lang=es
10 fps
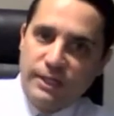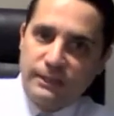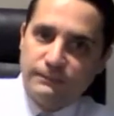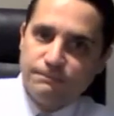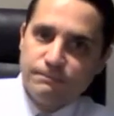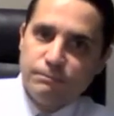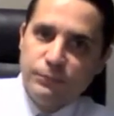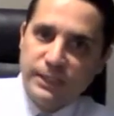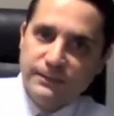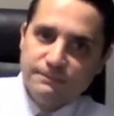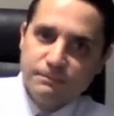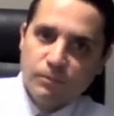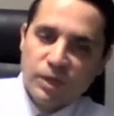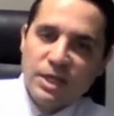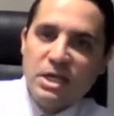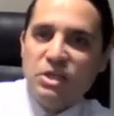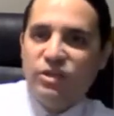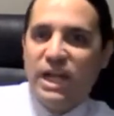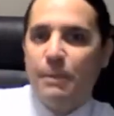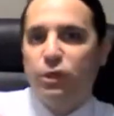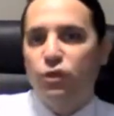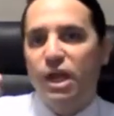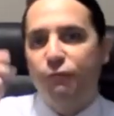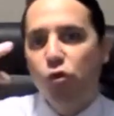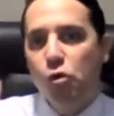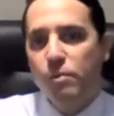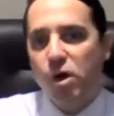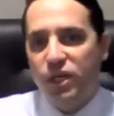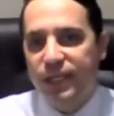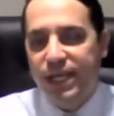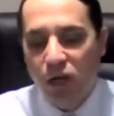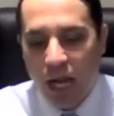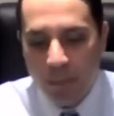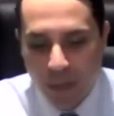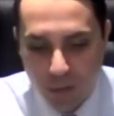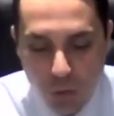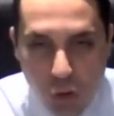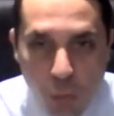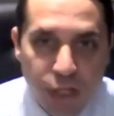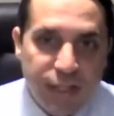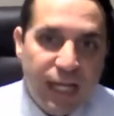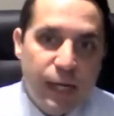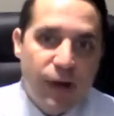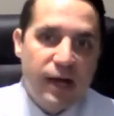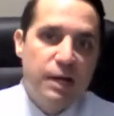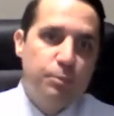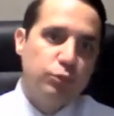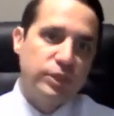de tren. ¿Bien? Si la persona fuma o critica al, Partido Comunista, le bajan el